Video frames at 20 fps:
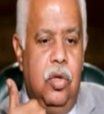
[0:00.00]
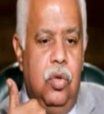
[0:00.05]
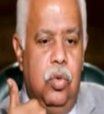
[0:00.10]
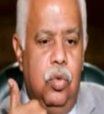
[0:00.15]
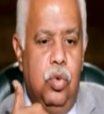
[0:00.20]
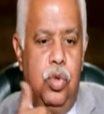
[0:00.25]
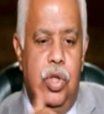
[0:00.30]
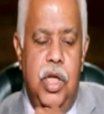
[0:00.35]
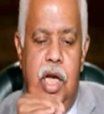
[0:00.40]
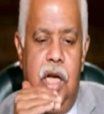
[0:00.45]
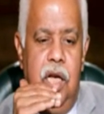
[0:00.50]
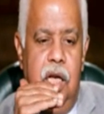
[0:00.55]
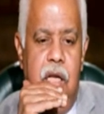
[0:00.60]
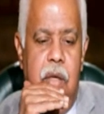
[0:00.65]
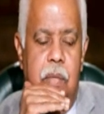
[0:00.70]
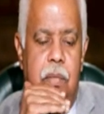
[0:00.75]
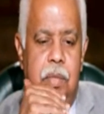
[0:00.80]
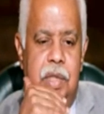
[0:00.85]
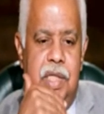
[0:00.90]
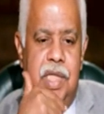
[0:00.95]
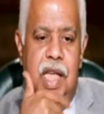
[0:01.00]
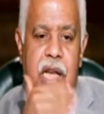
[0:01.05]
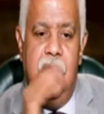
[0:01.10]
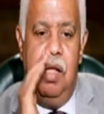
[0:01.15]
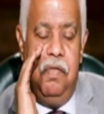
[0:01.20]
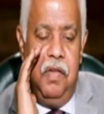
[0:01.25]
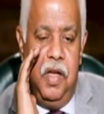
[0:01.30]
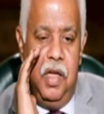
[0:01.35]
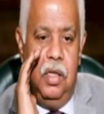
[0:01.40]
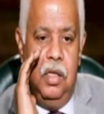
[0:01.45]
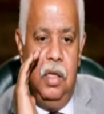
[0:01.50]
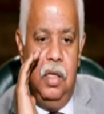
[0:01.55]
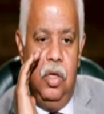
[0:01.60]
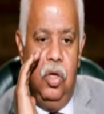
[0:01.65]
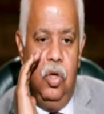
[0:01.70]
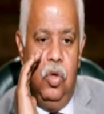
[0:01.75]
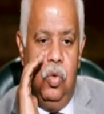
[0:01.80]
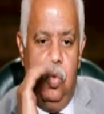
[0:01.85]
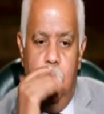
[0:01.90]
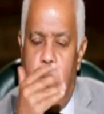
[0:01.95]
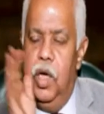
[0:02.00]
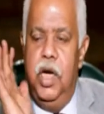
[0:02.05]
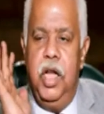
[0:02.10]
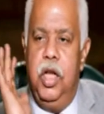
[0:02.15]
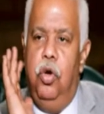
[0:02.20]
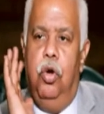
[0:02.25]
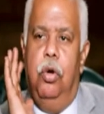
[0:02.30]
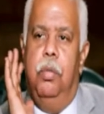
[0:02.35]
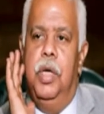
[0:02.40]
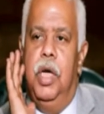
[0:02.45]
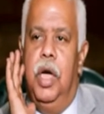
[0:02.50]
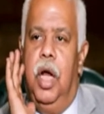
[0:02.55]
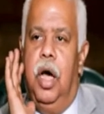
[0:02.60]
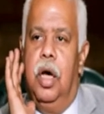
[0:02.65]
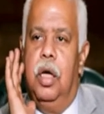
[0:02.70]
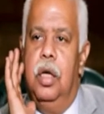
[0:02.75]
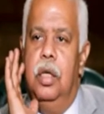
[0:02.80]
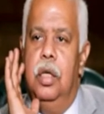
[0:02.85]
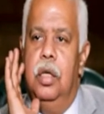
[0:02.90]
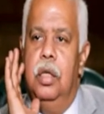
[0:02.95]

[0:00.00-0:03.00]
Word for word: نسلم سلفا ولا نعمل العقل